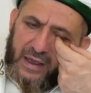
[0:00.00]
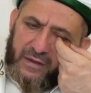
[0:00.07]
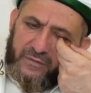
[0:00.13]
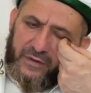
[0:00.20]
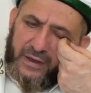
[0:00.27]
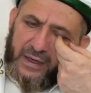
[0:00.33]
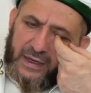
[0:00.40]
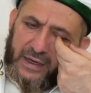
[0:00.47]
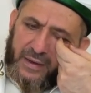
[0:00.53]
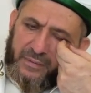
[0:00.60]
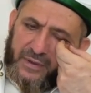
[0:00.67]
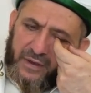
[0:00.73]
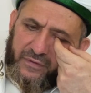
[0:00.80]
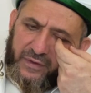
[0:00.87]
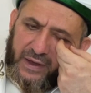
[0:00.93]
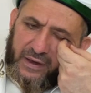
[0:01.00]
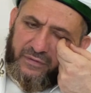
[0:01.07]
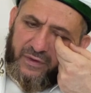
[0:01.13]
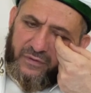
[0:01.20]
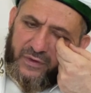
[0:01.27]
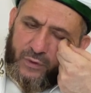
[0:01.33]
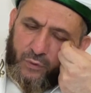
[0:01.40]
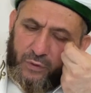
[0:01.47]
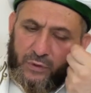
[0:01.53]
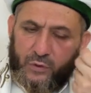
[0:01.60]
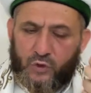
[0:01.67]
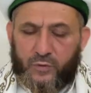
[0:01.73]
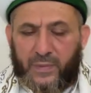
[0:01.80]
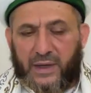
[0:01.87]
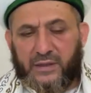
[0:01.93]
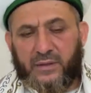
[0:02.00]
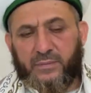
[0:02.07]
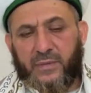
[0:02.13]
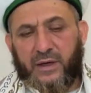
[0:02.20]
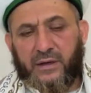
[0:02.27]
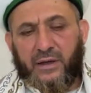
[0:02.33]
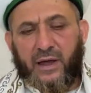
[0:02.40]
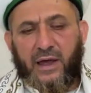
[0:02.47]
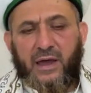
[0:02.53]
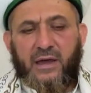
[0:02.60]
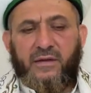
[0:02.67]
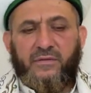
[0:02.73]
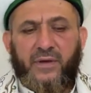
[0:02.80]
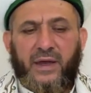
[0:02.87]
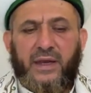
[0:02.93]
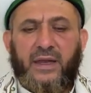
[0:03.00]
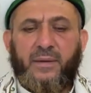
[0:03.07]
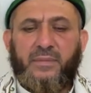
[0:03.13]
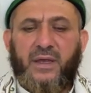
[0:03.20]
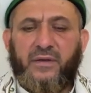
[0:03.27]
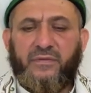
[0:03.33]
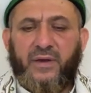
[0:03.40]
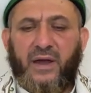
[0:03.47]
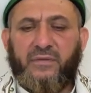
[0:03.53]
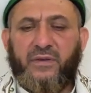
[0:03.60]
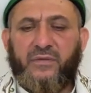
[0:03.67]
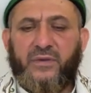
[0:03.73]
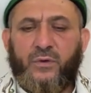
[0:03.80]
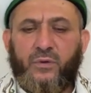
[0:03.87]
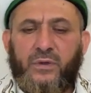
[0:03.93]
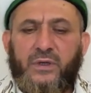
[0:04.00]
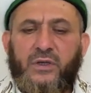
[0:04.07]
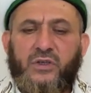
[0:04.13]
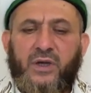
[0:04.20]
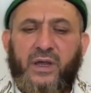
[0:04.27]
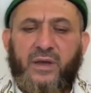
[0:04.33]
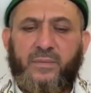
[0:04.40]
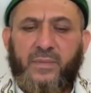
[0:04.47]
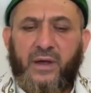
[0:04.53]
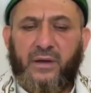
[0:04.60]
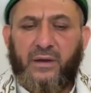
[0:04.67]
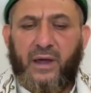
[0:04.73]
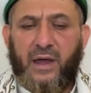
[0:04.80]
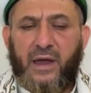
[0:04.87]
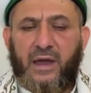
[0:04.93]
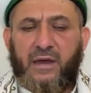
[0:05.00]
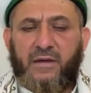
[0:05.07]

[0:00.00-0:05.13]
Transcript: فإن لم تفعل ففي كل جمعة مرة فإن لم تفعل ففي كل شهر مرة